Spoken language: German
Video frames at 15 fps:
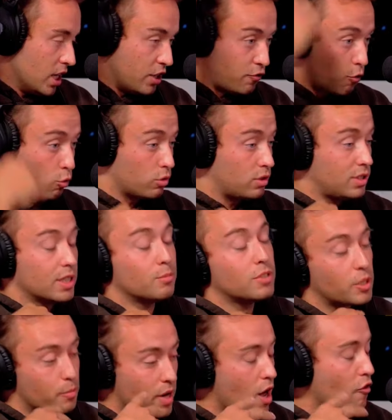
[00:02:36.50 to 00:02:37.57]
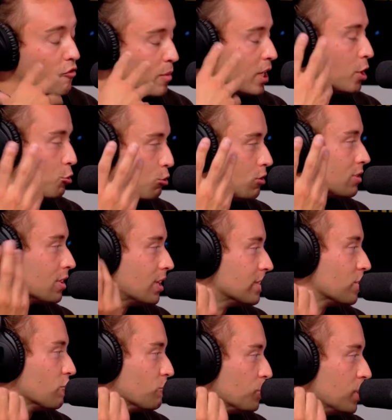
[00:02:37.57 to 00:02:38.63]
Ich fokussiere mich mehr auf meine Kunden
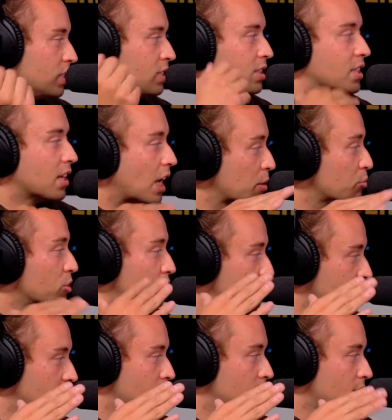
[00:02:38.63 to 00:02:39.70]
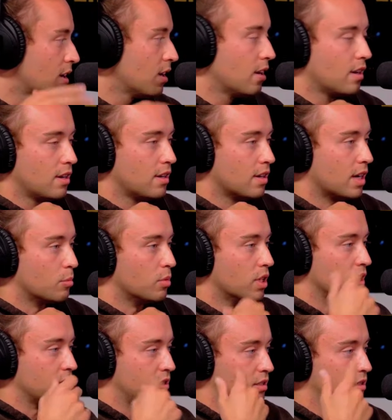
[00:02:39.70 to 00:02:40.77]
als auf mich. Ich halte mich fit, mhm.
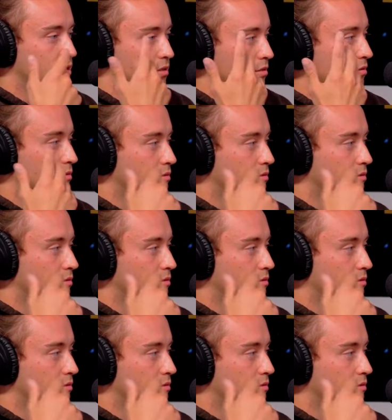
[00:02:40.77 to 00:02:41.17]
aber ich.